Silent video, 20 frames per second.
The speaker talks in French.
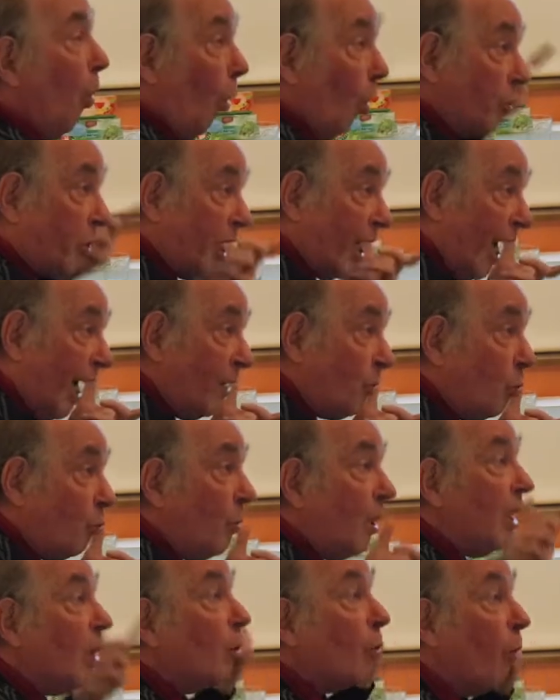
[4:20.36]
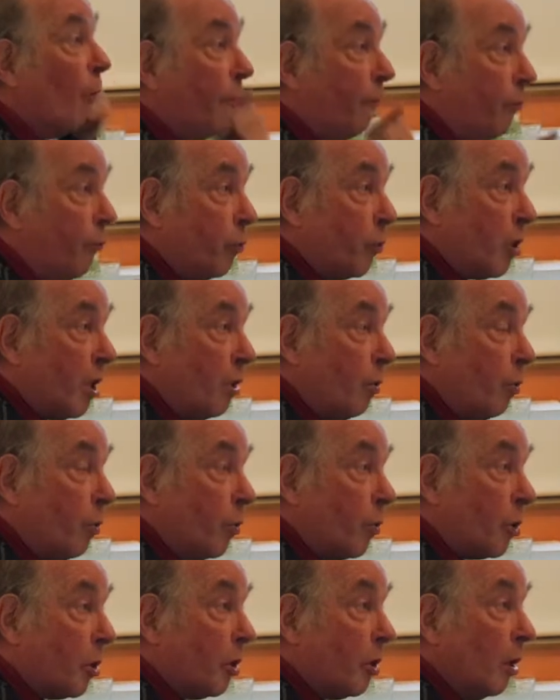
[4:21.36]
on traduit
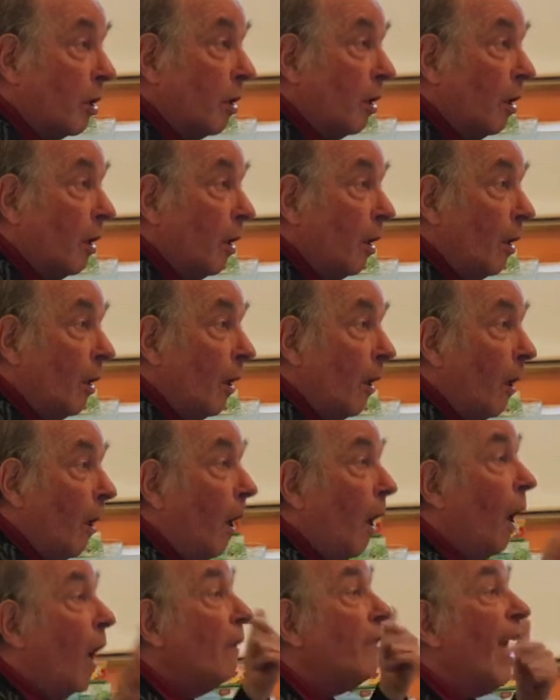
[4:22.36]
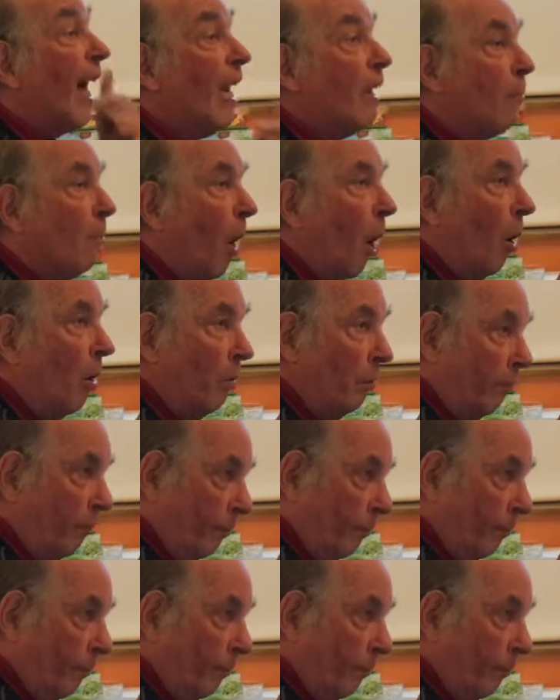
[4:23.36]
Confucius en allemand.